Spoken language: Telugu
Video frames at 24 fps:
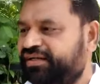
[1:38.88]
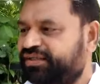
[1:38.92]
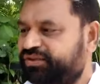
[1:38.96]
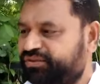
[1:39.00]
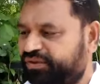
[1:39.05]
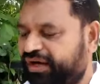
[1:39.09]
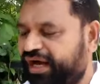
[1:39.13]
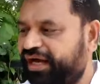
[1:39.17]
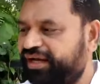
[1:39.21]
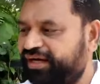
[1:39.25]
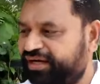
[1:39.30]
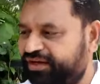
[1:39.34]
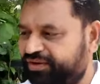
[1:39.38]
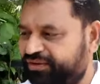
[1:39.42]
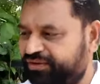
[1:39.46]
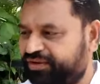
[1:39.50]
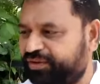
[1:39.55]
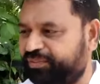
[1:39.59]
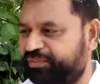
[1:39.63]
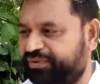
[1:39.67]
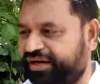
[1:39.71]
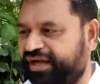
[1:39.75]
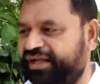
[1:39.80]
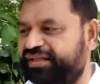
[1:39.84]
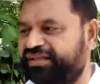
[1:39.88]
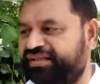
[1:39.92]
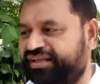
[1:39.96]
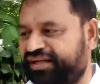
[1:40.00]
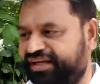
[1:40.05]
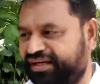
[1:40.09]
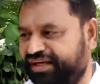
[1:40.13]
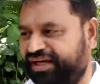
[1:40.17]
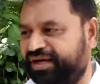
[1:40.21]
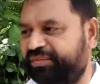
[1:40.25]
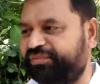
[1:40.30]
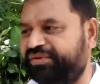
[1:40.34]
సో ఆయనకు కూడా
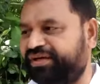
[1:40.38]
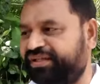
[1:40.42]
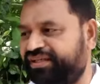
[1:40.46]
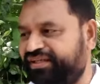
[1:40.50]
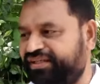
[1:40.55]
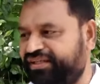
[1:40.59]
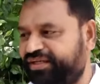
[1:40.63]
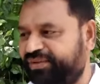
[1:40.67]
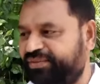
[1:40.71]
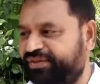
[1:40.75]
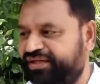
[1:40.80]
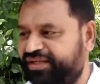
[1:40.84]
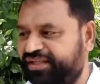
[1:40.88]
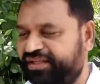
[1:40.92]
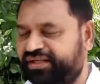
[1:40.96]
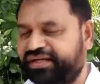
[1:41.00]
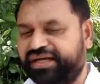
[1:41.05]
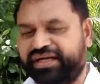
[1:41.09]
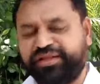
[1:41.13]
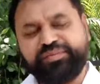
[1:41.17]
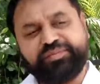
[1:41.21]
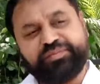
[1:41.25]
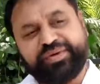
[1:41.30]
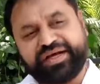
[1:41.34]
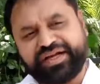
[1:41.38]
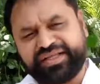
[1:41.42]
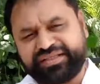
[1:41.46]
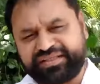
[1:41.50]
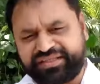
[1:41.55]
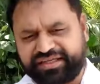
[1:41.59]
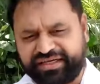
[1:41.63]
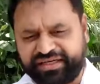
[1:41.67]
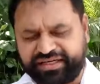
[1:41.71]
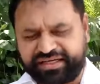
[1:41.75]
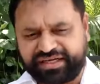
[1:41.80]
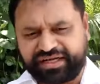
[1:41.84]
ప్రాంతాన్ని ఆపాదించడం అనేది కాదు మన
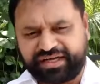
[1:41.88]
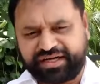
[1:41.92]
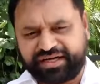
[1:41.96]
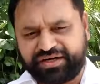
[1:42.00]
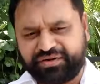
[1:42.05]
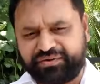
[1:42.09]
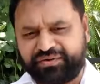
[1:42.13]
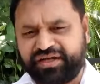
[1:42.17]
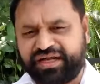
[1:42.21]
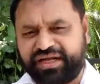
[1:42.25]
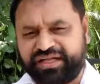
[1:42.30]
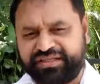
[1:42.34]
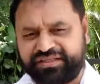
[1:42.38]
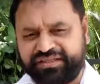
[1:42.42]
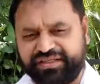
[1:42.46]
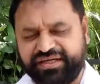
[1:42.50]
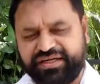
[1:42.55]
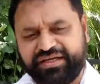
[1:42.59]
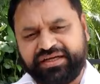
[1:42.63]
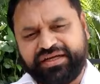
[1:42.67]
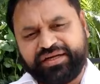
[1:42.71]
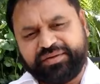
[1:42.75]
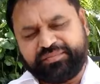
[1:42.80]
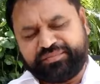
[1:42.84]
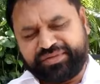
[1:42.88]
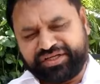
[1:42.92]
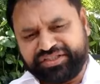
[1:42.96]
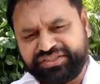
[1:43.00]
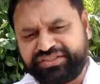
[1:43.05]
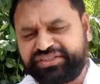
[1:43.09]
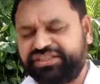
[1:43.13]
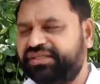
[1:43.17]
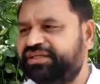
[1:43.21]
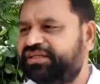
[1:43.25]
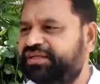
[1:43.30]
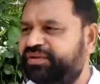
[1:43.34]
తెలంగాణలో కూడా అంత
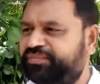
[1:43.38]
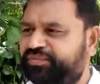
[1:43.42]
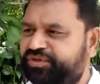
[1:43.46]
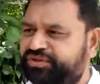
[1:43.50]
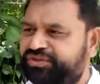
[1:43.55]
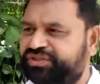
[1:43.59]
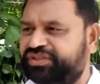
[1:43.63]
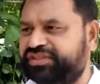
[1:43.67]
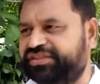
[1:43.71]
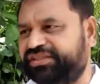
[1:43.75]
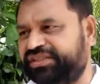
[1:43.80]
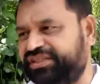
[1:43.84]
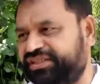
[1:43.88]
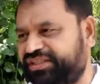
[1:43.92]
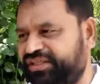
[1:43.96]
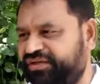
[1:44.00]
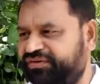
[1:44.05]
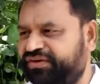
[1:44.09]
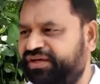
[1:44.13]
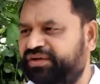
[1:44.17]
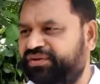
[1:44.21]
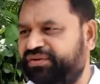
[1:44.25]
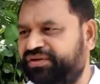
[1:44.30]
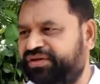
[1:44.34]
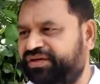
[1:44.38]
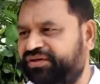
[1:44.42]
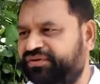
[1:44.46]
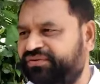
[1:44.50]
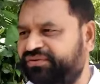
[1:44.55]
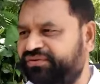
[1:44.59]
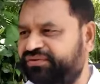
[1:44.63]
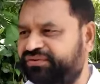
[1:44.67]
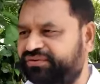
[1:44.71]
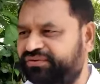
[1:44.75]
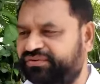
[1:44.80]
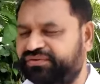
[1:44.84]
మంచి మ్యూజిక్ చేసే వాళ్ళు
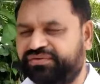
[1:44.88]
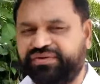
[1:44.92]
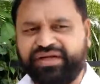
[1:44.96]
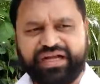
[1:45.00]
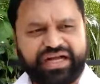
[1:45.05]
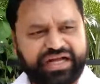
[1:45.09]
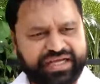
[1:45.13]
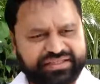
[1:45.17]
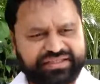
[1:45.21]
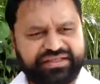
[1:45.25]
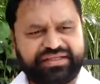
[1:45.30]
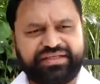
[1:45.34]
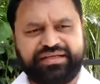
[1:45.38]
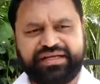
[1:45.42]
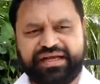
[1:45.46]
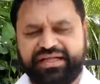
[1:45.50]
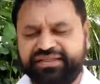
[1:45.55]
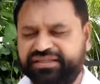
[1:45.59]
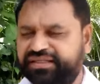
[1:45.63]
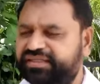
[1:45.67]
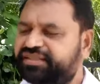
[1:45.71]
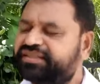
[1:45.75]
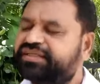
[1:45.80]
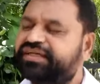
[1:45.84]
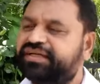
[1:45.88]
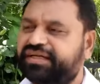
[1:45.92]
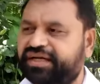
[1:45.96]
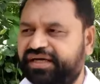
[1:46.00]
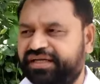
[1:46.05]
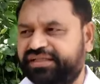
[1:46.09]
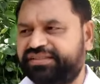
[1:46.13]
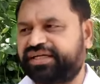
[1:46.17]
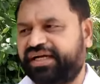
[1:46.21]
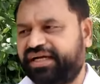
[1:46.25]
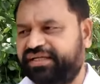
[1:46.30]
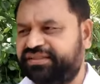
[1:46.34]
ఉన్నారు అది అందేశ్రీ
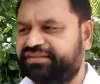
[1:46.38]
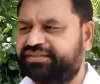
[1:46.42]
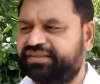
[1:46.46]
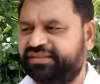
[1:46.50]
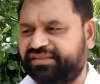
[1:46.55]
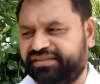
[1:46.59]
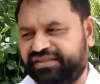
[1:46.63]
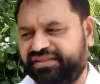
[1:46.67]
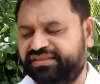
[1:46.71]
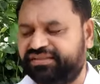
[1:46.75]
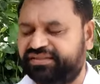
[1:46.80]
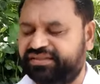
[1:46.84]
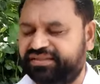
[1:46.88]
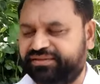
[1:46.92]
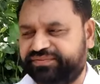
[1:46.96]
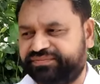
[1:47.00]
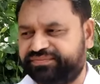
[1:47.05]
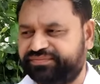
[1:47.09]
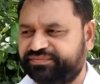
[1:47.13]
గారి ఛాయిస్ అది అంతే